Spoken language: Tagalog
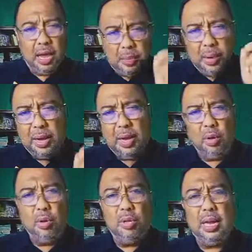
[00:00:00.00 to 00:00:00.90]
ay
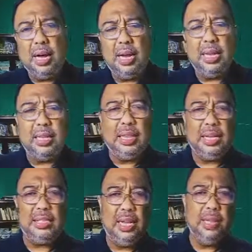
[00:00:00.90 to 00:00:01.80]
magkaroon ng
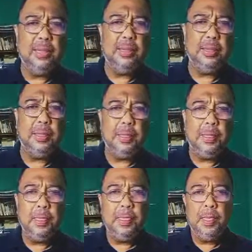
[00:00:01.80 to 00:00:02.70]
kaligtasan
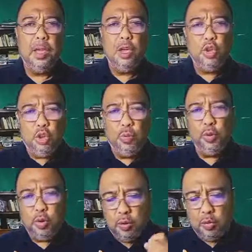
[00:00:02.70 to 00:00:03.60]
yun
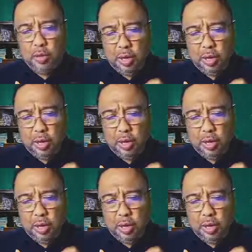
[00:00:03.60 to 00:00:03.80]
po yung